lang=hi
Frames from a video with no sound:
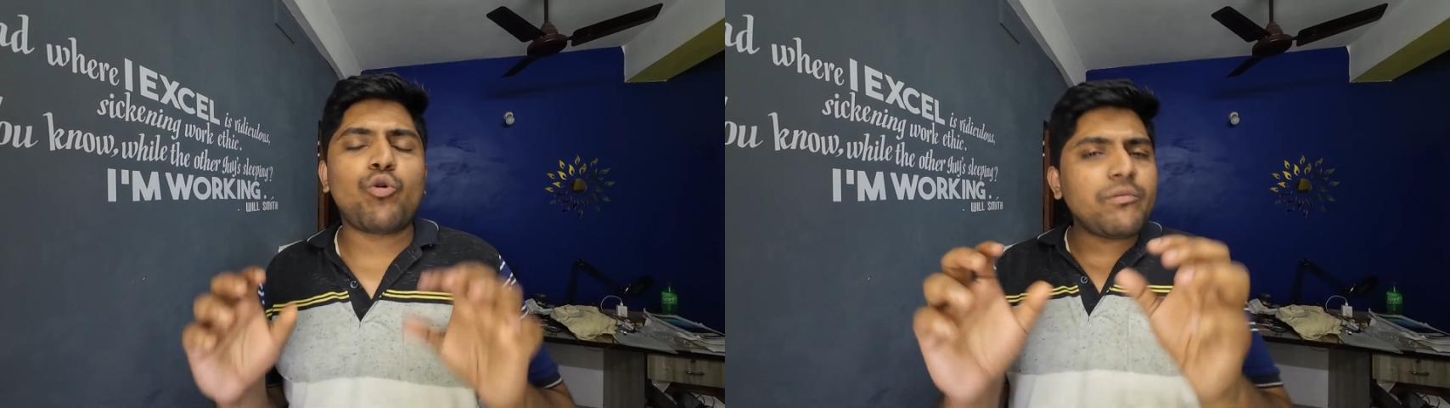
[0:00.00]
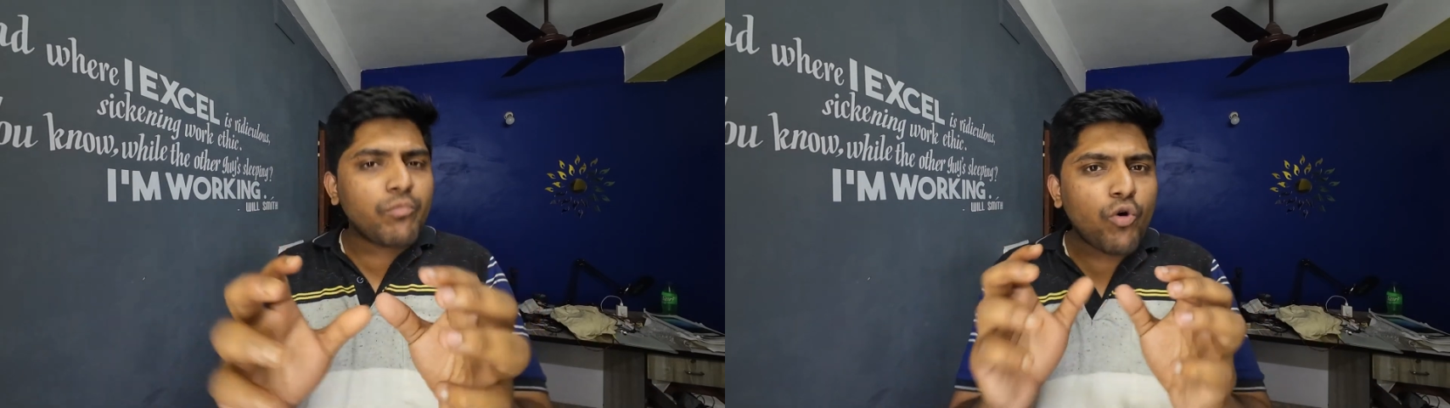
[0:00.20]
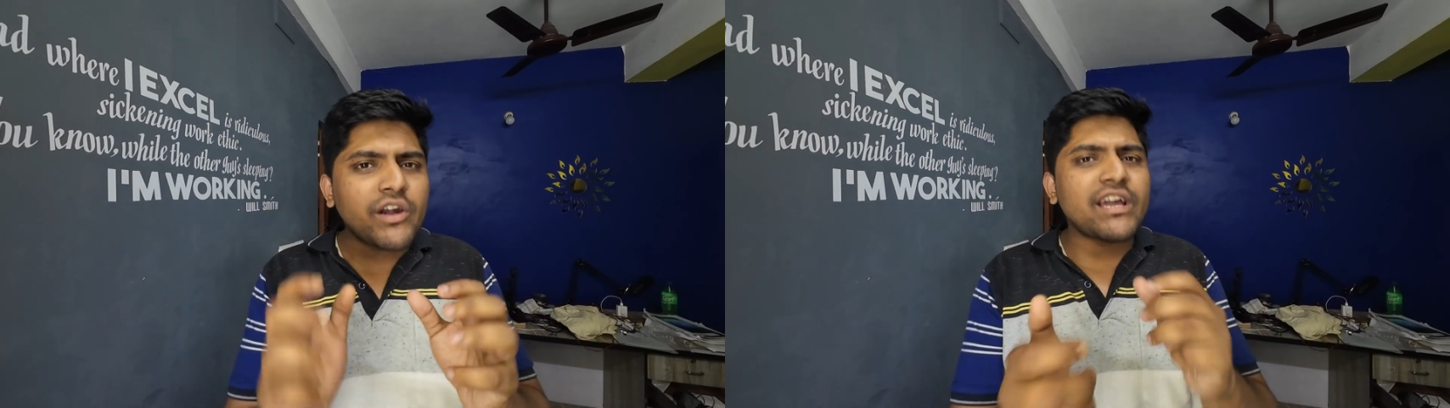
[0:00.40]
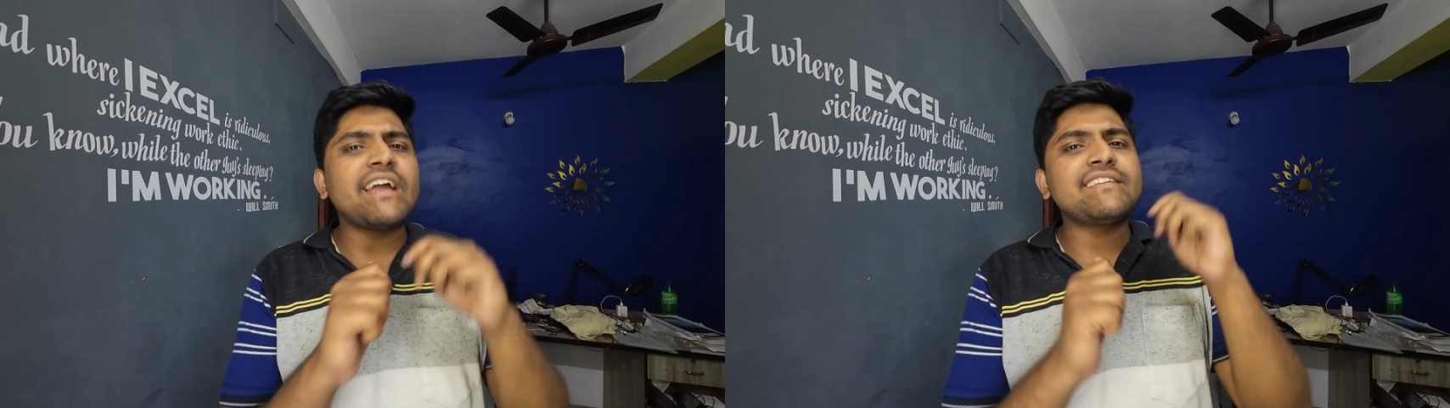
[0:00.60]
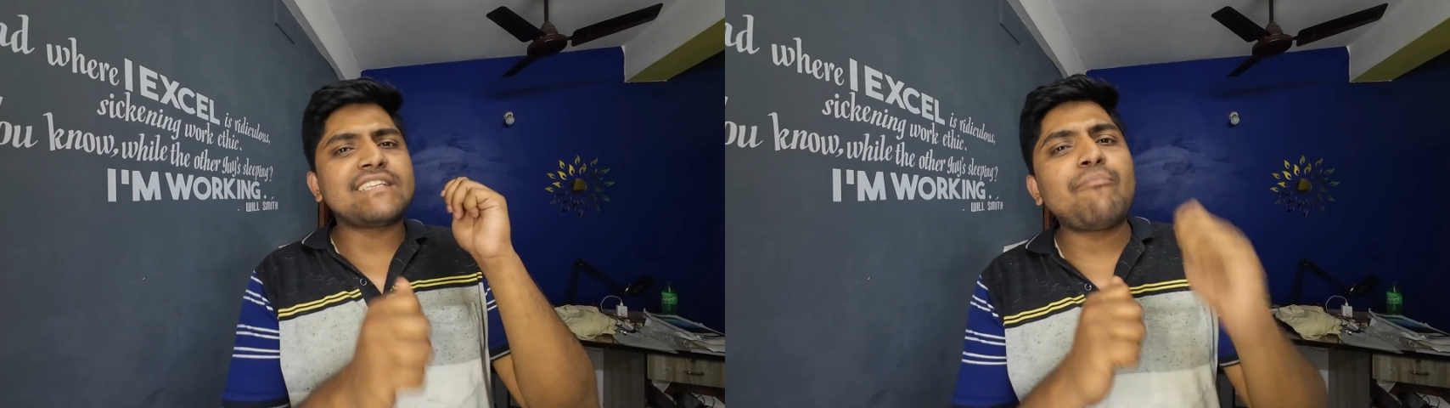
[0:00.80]
कोई बोर्ड का
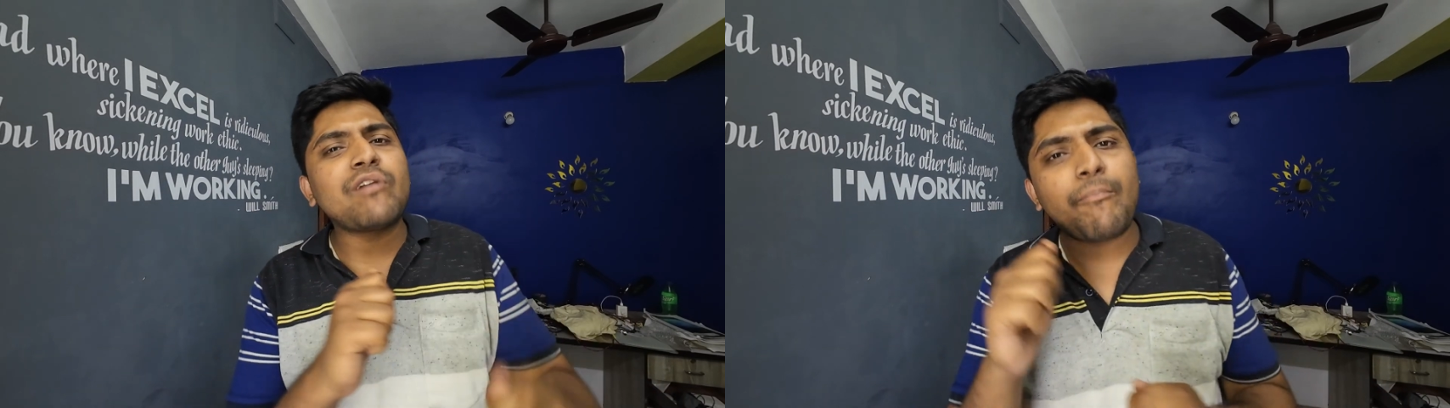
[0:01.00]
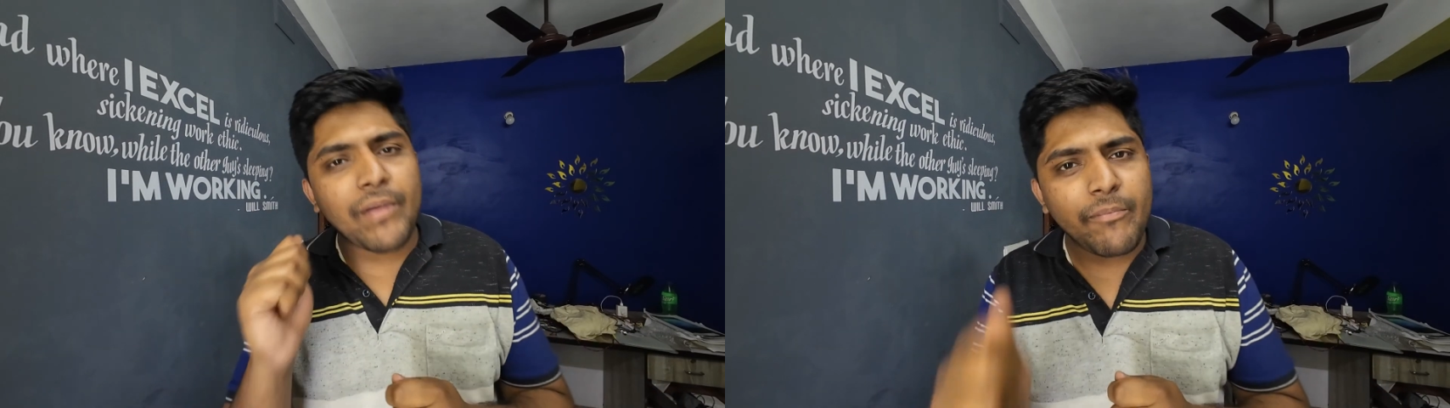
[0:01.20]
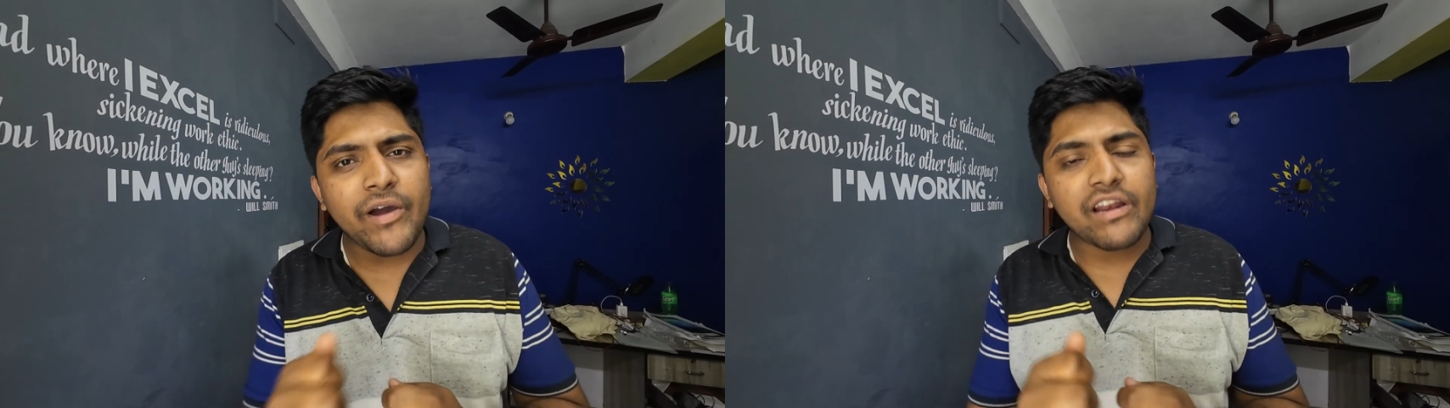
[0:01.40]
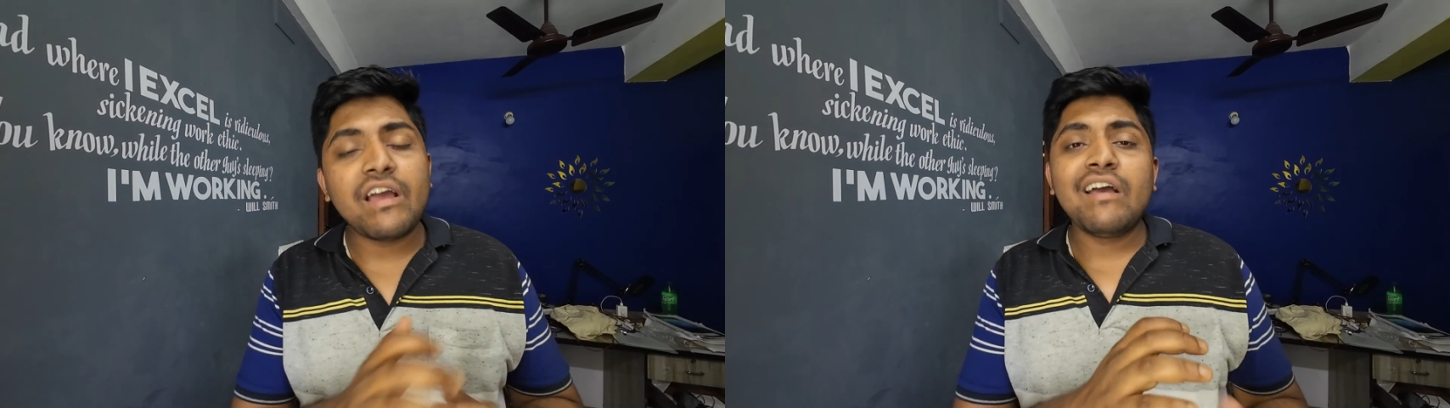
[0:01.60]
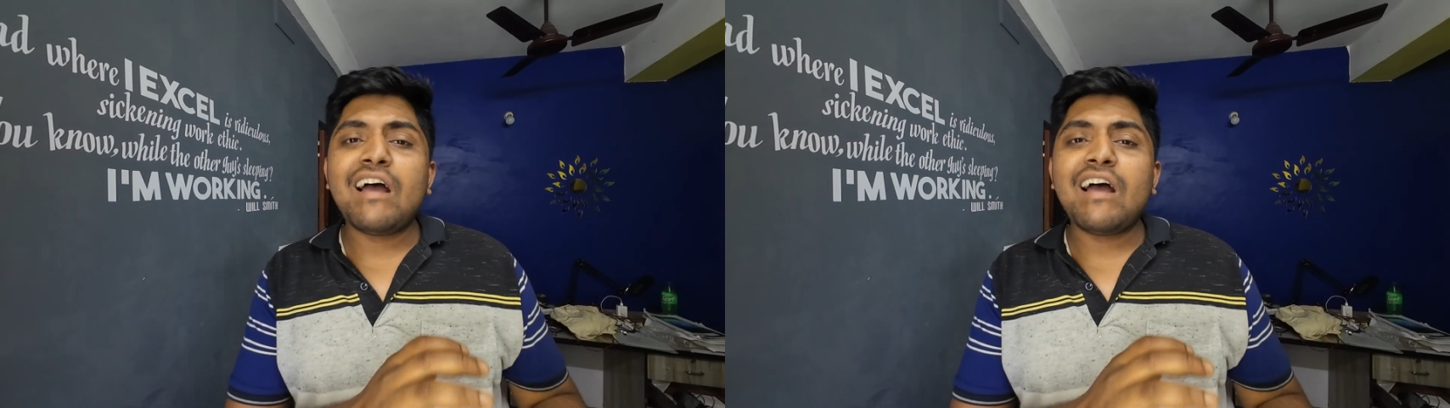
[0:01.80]
एग्जाम का पेपर